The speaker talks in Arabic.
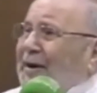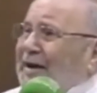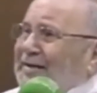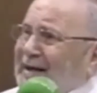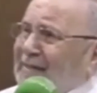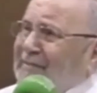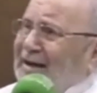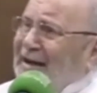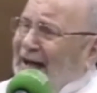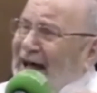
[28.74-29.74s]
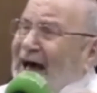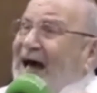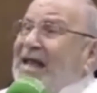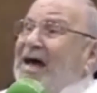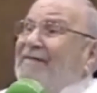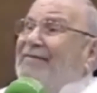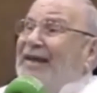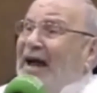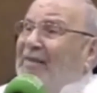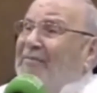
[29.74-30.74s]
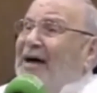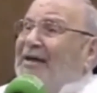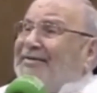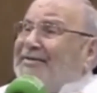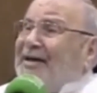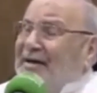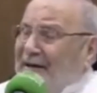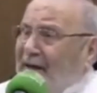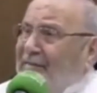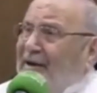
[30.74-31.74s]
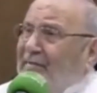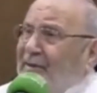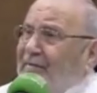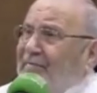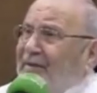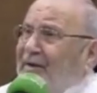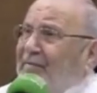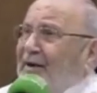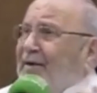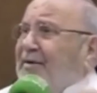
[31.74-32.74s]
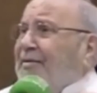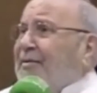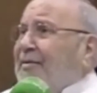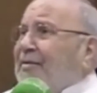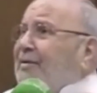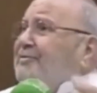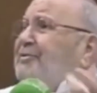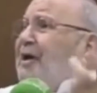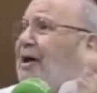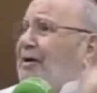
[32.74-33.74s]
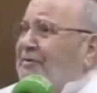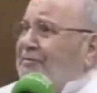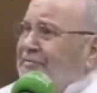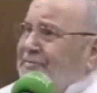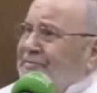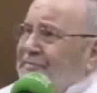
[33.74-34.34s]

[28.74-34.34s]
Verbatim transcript: ممكن تعمل آلاف الأعمال الصالحة بلا نعم. بلا مال نعم. نصيحة